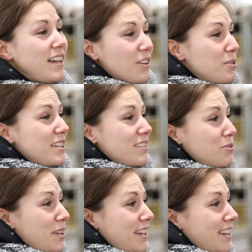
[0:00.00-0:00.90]
eu também
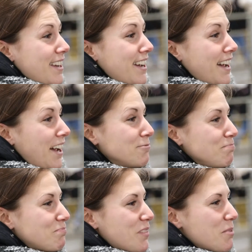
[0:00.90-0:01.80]
sei pensar,
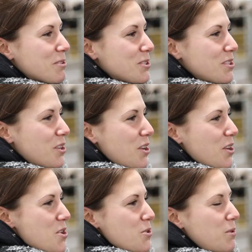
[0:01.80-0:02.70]
somos uma boa equipe.
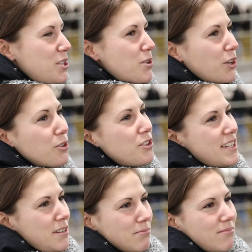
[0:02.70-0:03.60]
We do a good
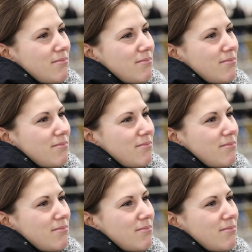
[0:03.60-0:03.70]
team.